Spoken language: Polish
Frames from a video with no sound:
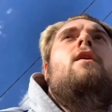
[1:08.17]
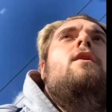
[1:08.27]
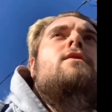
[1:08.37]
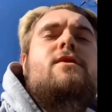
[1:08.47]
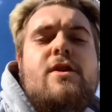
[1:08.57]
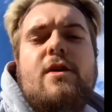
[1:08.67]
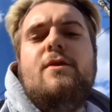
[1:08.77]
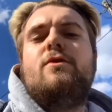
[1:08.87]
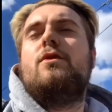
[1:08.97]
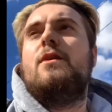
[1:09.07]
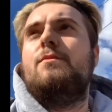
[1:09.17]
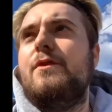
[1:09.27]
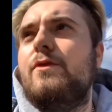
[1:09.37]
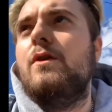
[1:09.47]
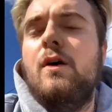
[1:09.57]
Z nikim nie szukam bifu,
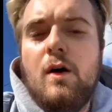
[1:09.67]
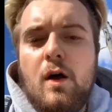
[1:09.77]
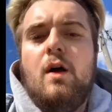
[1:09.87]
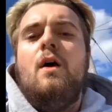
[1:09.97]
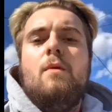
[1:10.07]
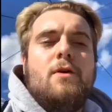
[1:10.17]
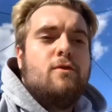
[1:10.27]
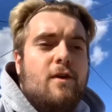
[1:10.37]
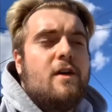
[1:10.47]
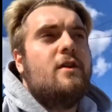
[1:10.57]
bez uwagi na to,